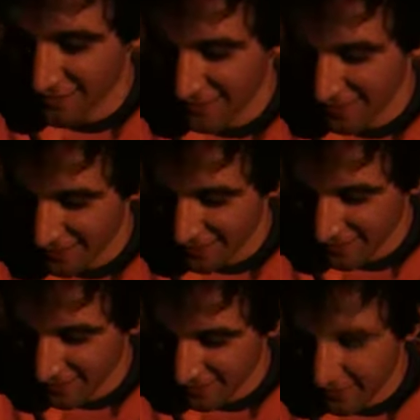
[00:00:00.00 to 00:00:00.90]
Detto
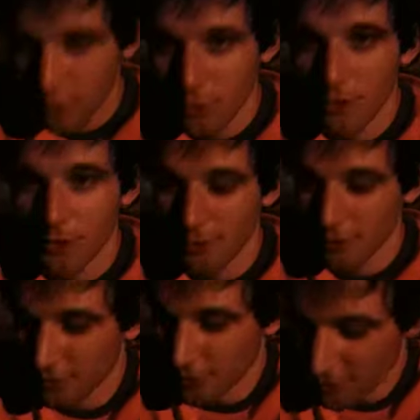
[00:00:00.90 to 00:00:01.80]
anche...
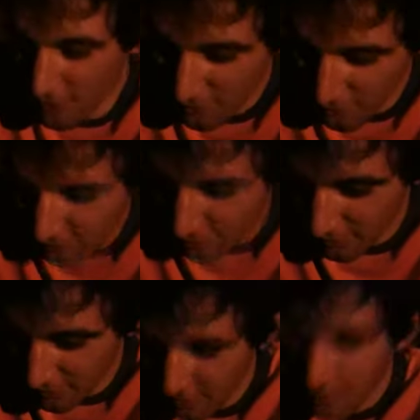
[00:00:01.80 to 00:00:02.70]

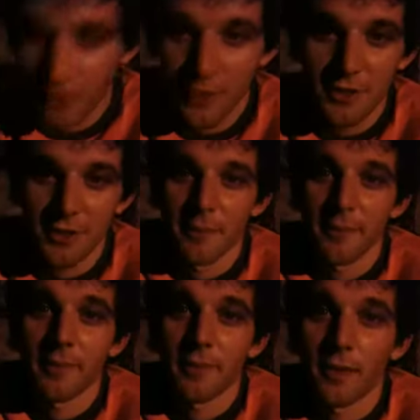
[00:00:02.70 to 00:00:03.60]
Oh. No, ma
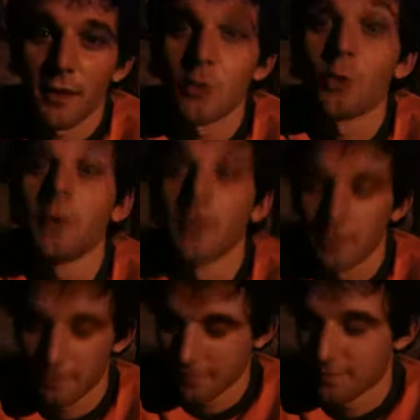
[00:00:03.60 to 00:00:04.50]
stupido. Stupido.
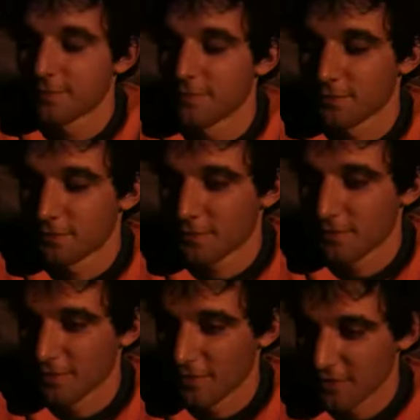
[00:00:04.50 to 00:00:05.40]

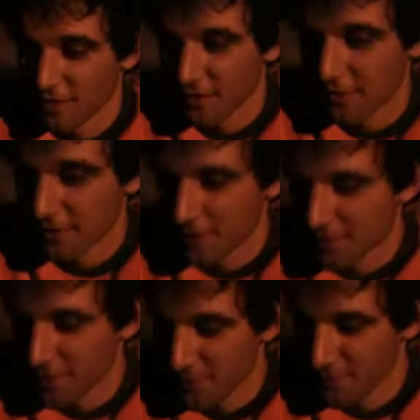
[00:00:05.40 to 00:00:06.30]
Stupido. Stupido
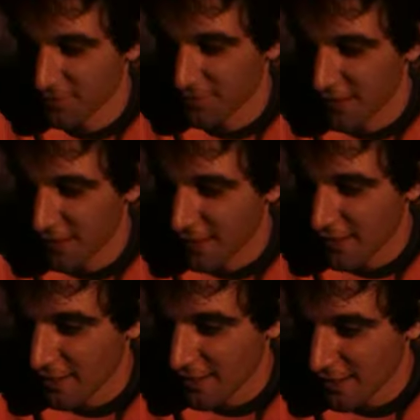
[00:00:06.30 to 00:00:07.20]
devi fare.
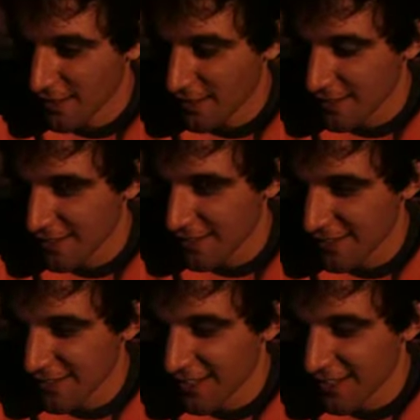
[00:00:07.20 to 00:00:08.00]
E Bauco.